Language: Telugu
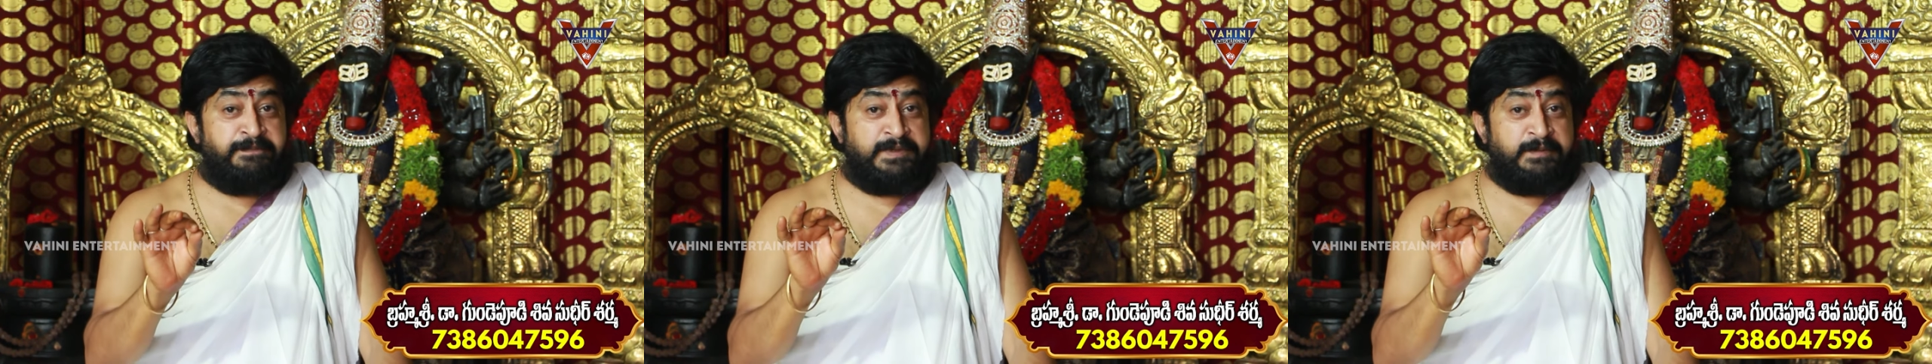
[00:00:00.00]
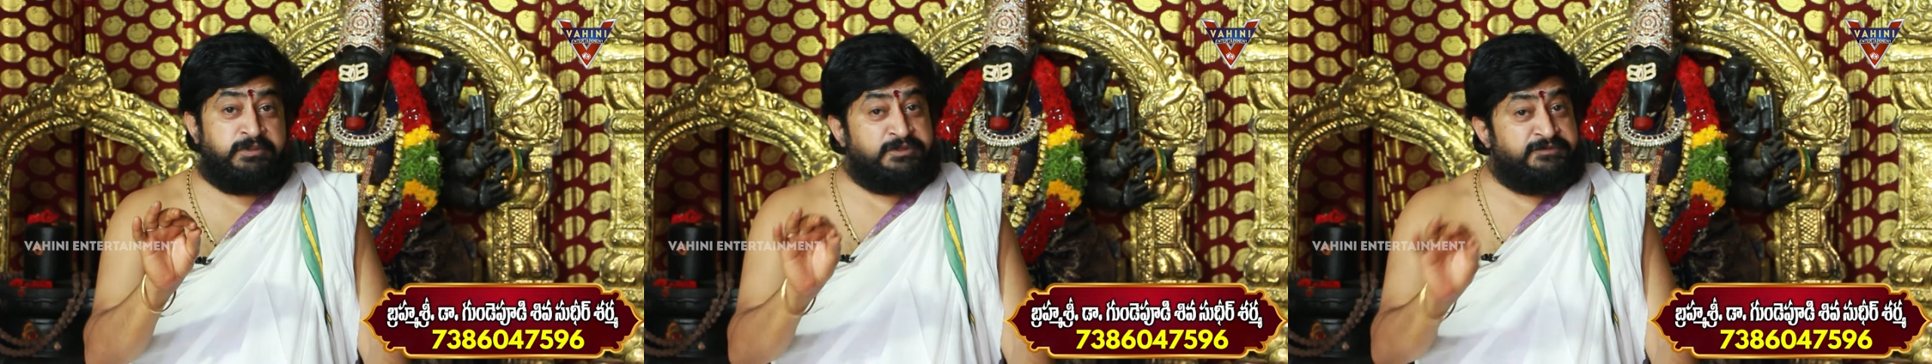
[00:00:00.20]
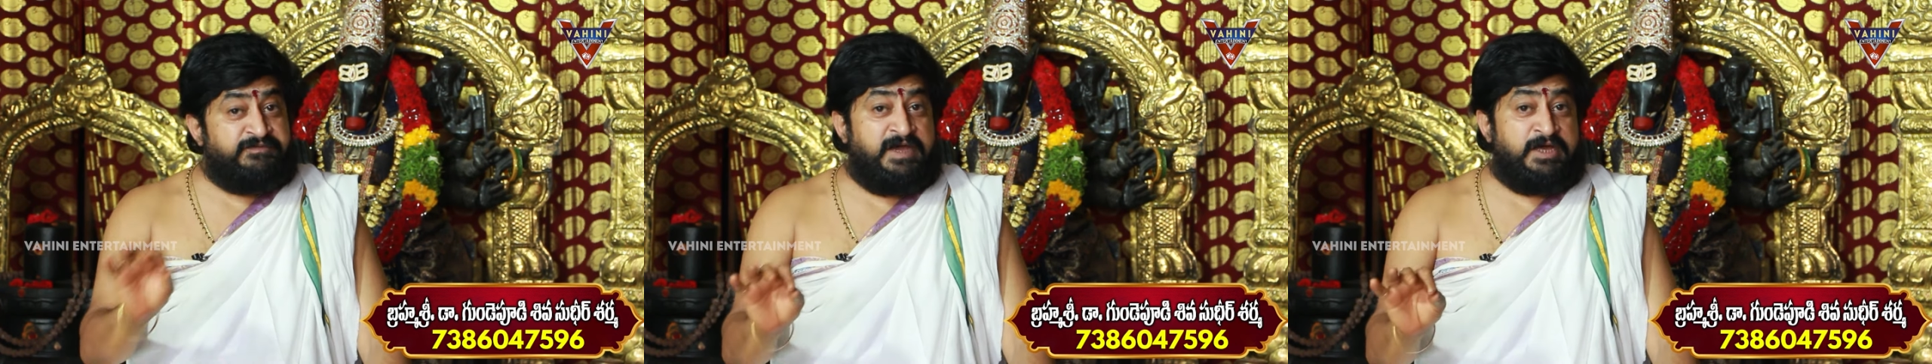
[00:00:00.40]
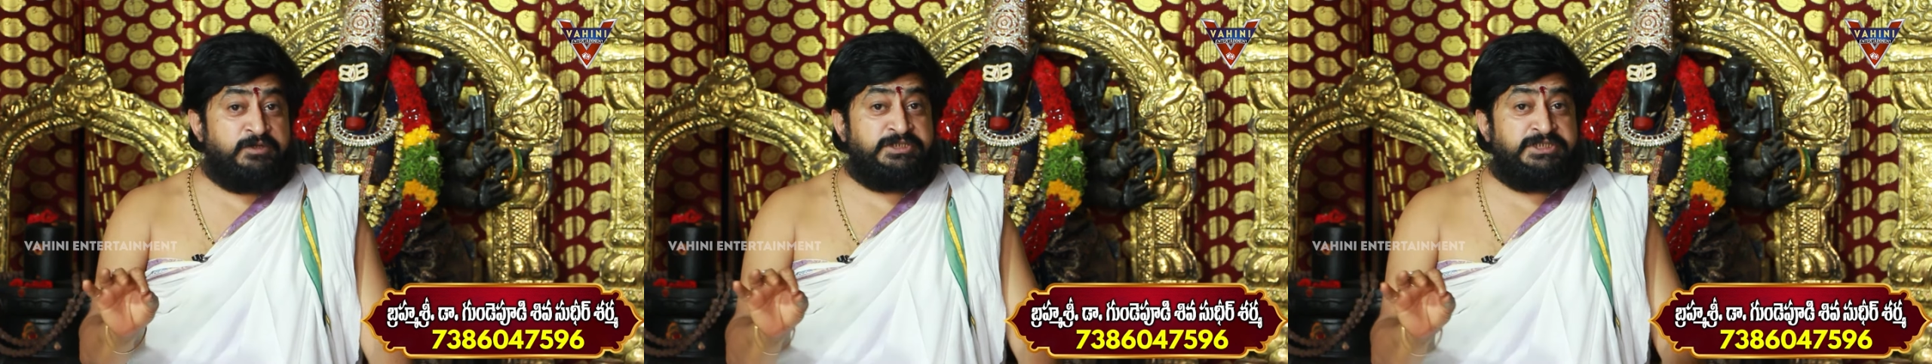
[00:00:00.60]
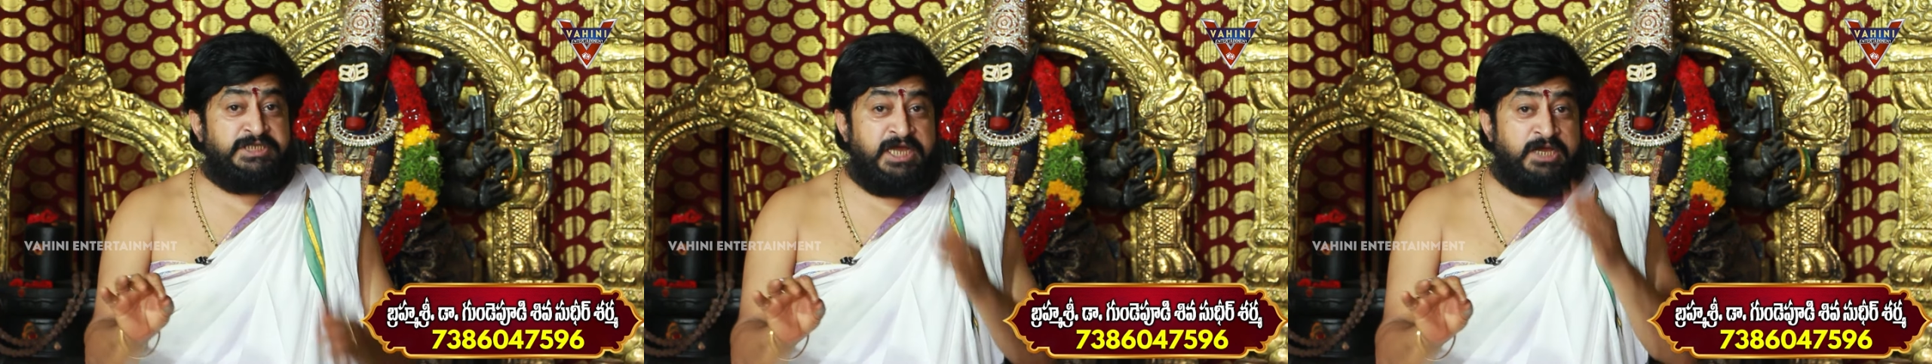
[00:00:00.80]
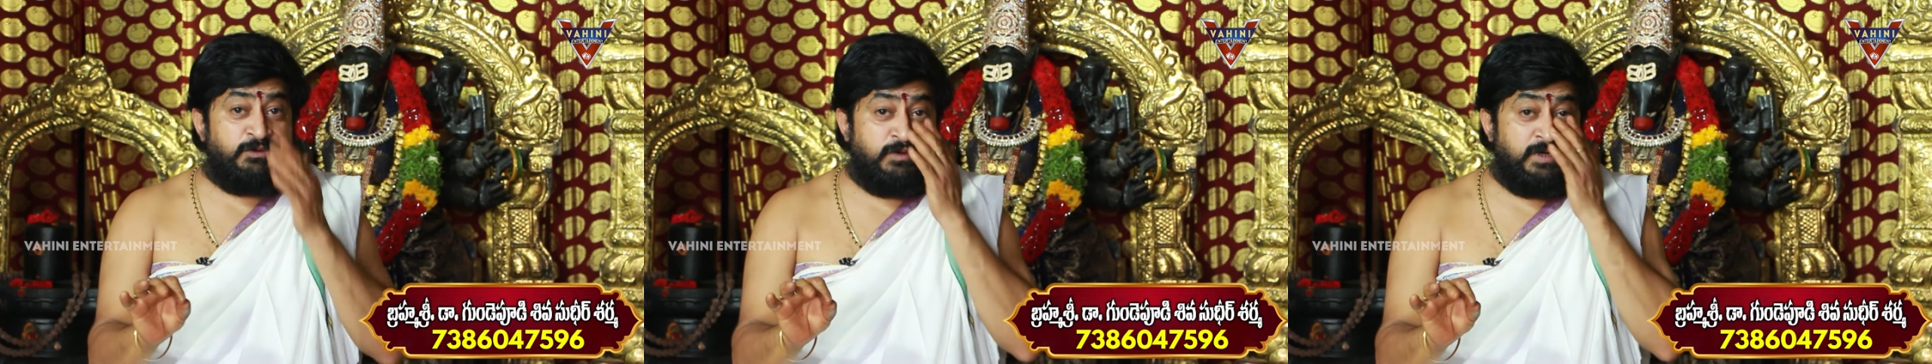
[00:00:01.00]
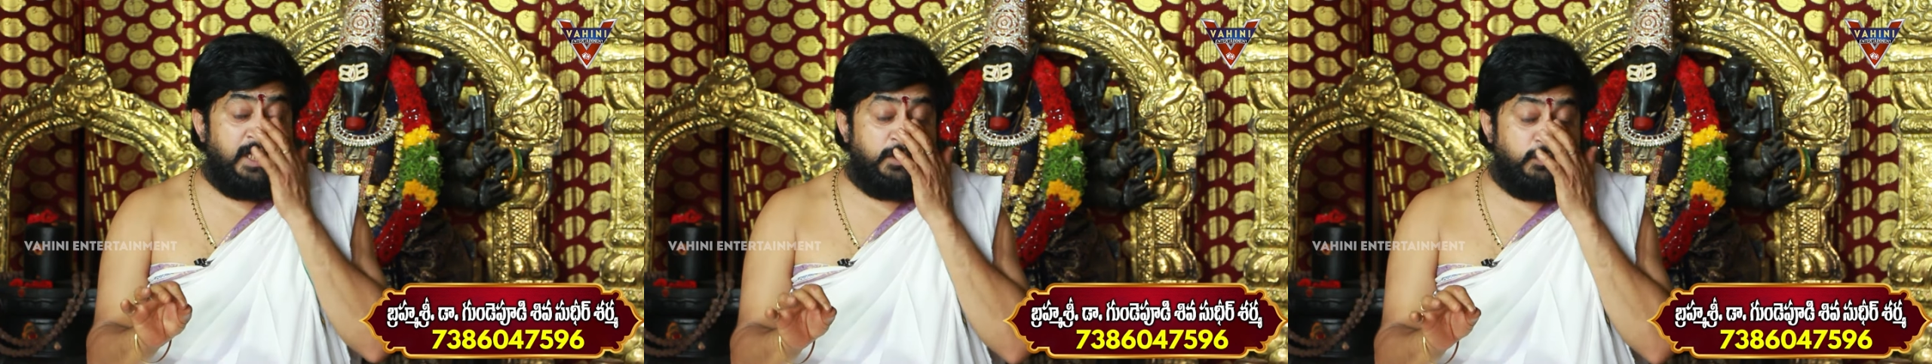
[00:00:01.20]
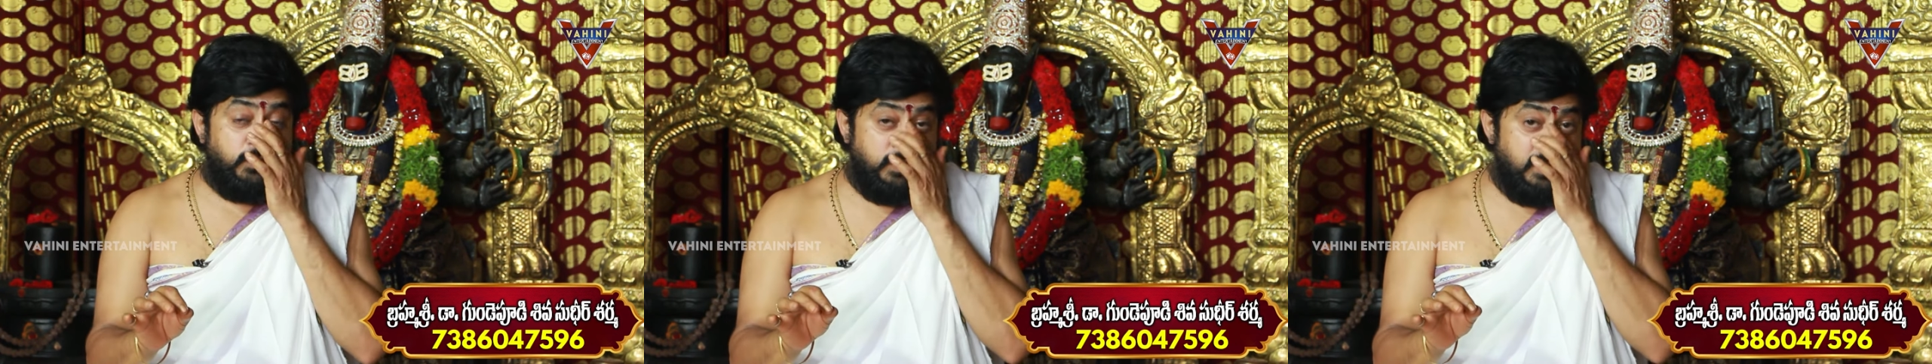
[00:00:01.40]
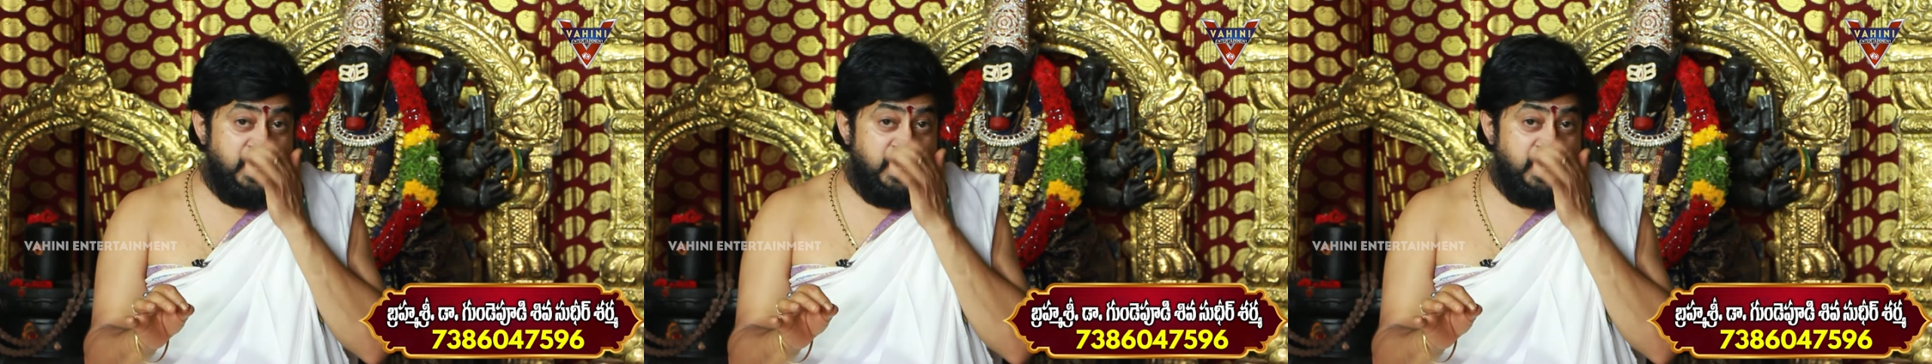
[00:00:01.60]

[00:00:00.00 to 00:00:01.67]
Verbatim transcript: ప్రభుత్వాలు వచ్చినా కూడాను